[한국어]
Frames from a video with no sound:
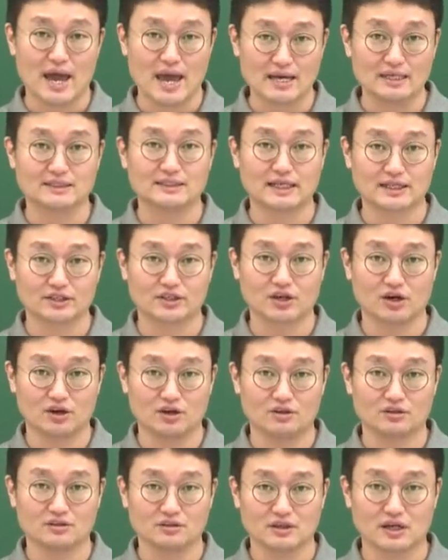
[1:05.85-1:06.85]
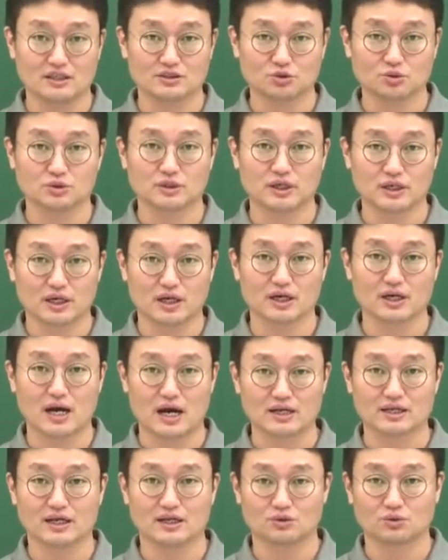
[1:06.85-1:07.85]
A책형 가지고 제가
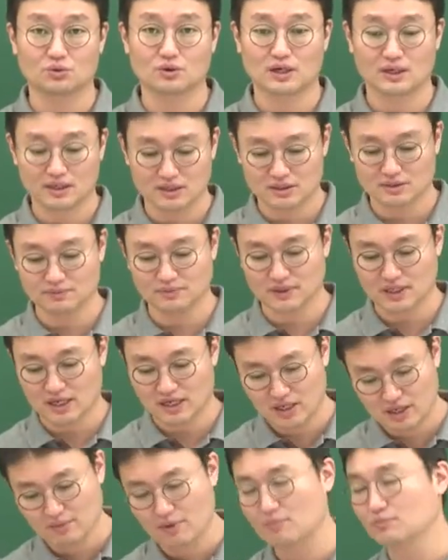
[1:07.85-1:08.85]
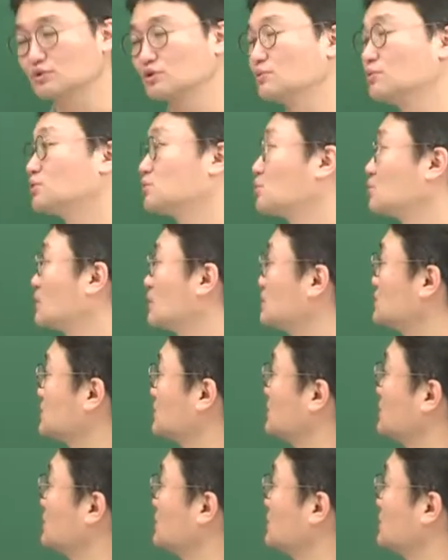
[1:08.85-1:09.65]
강의하도록 하겠습니다. 1번부터 보도록 하죠.